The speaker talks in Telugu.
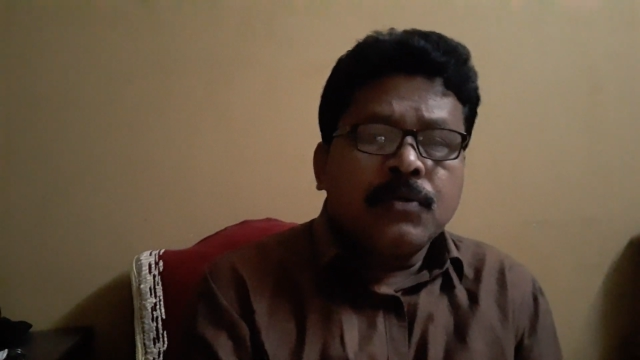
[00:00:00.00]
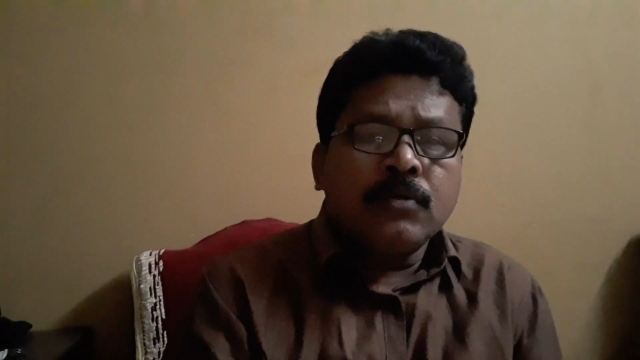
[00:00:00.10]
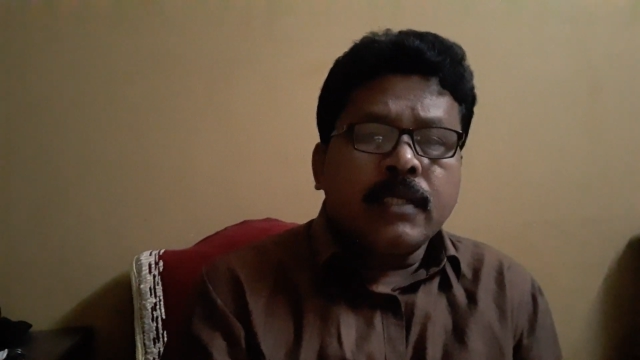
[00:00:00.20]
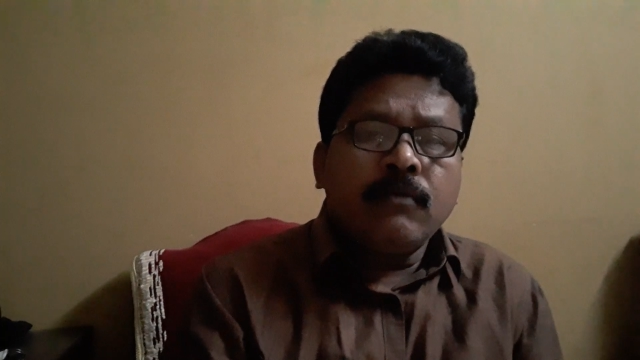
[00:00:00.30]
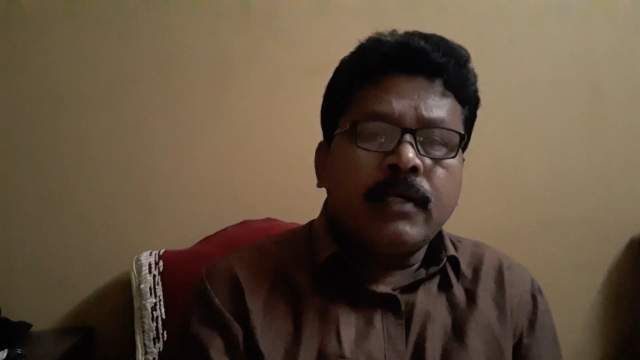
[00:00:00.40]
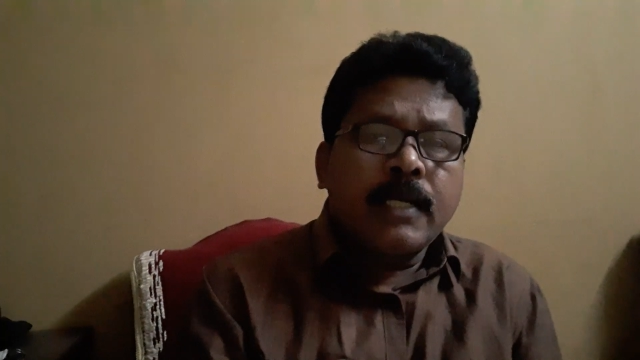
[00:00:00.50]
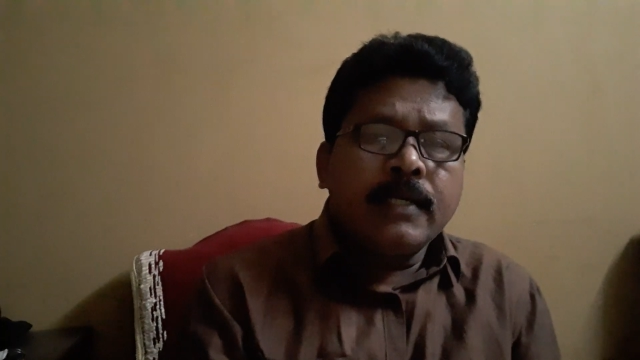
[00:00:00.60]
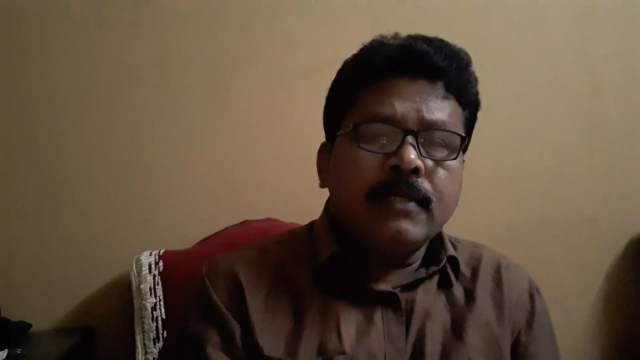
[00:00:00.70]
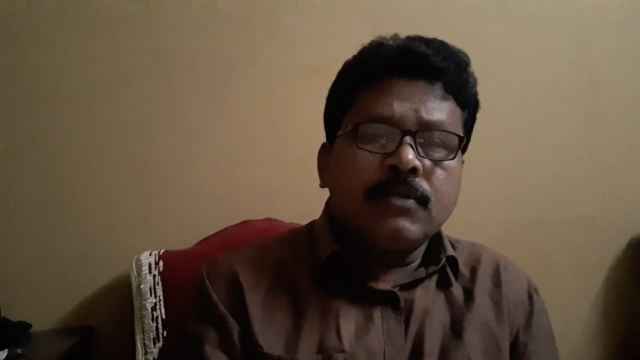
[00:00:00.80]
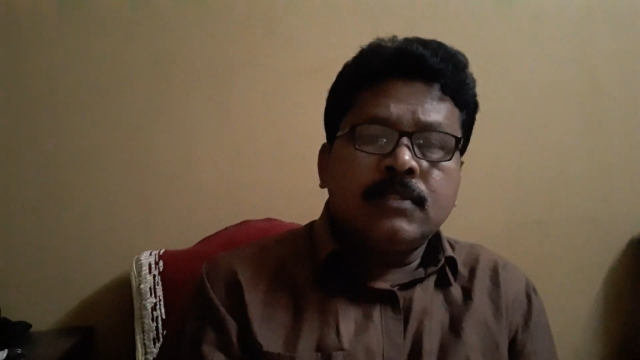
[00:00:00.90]
టోటల్
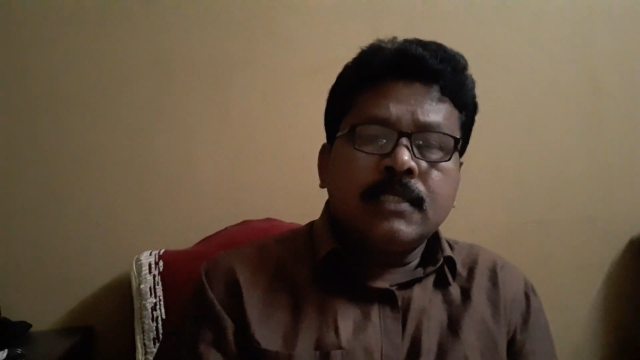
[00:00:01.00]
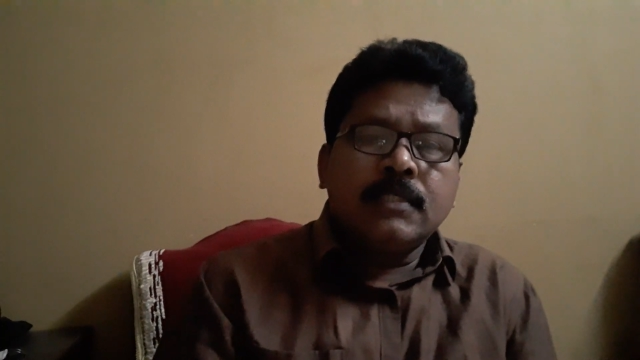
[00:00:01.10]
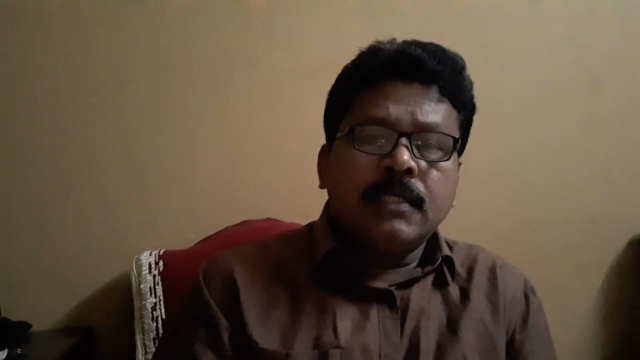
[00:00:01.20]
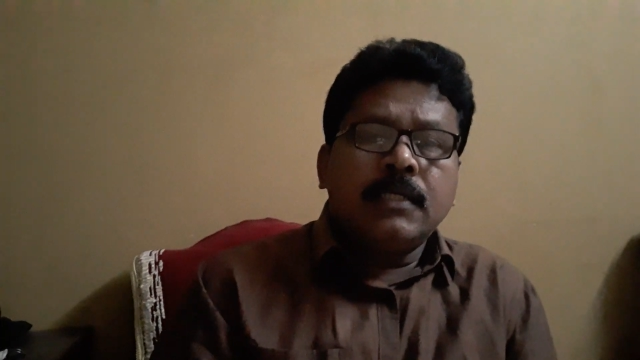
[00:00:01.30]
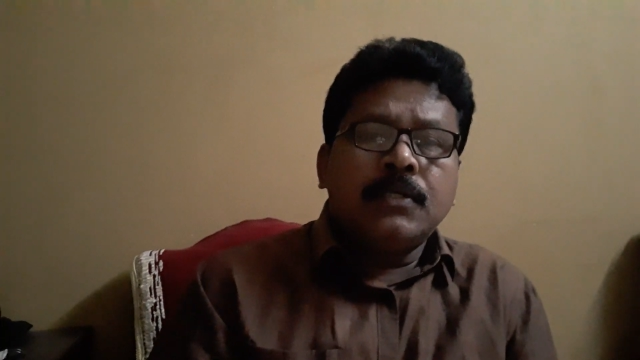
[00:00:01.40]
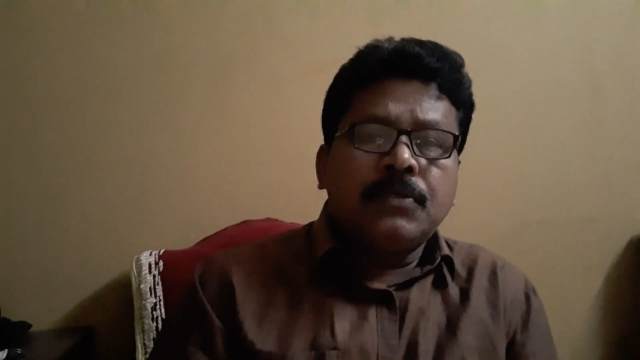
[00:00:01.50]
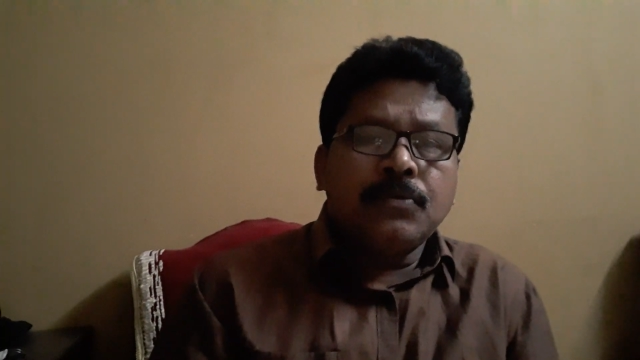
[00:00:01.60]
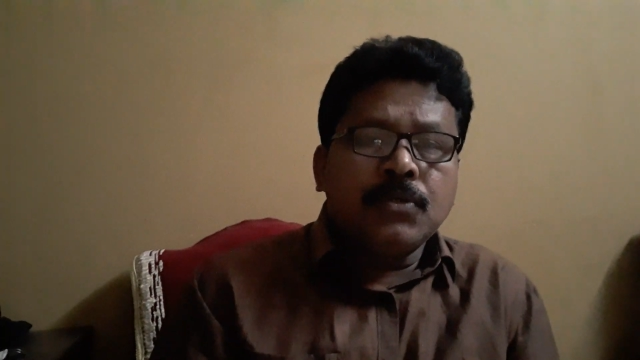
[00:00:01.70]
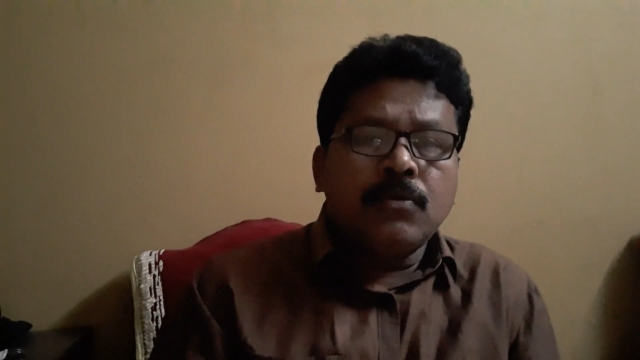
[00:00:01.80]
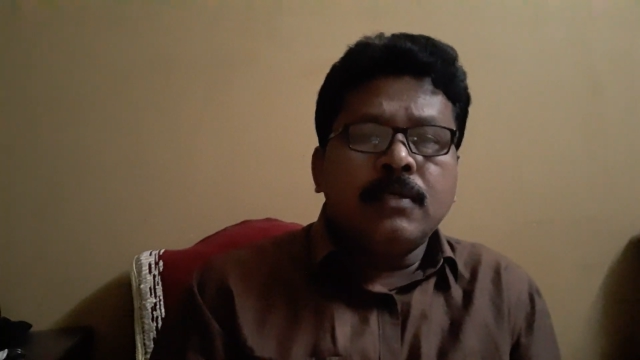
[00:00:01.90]
వర్కింగ్ డేస్ వచ్చేసి టూ
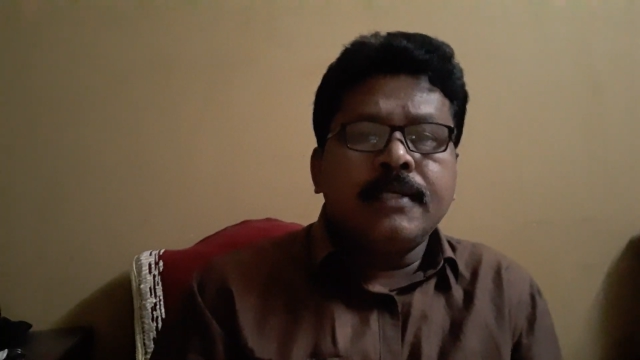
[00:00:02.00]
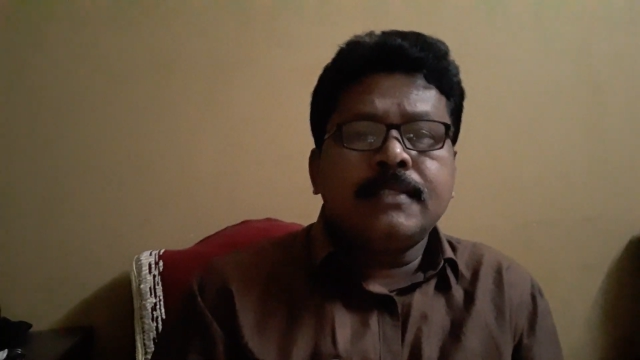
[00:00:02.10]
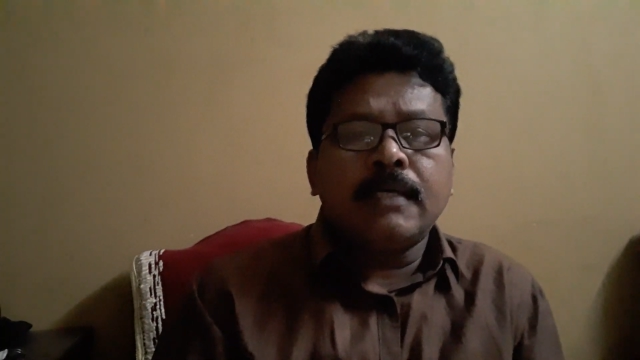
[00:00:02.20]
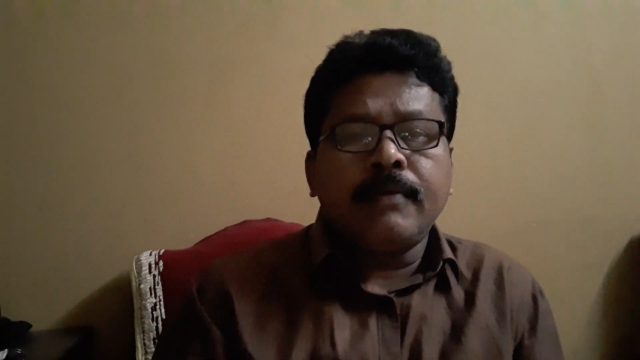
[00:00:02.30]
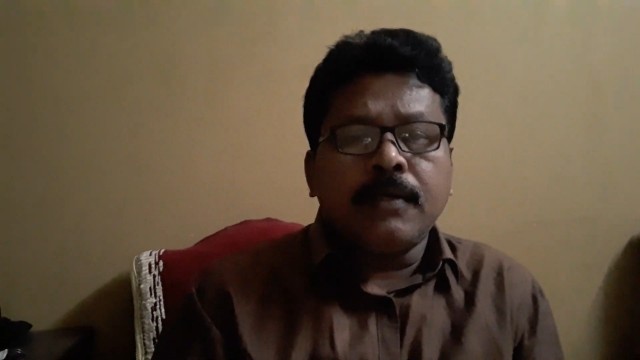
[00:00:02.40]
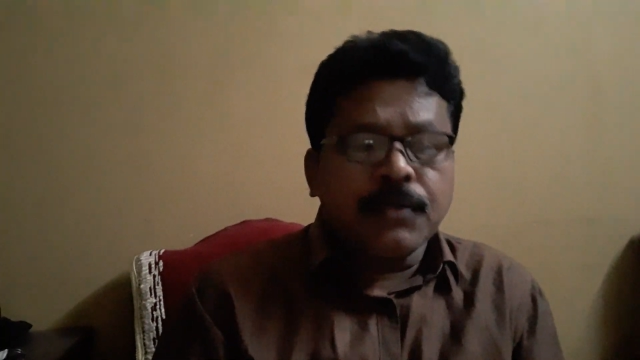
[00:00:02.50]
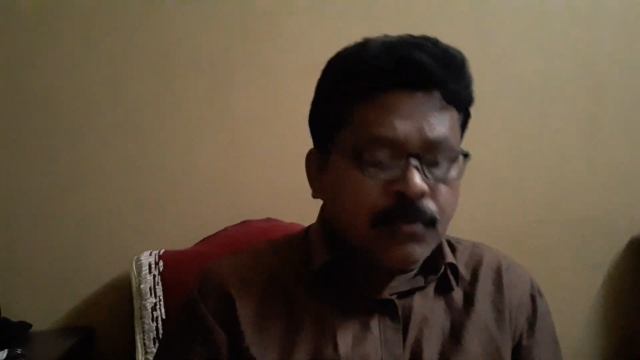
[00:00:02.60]
ట్వంటీ సెవెన్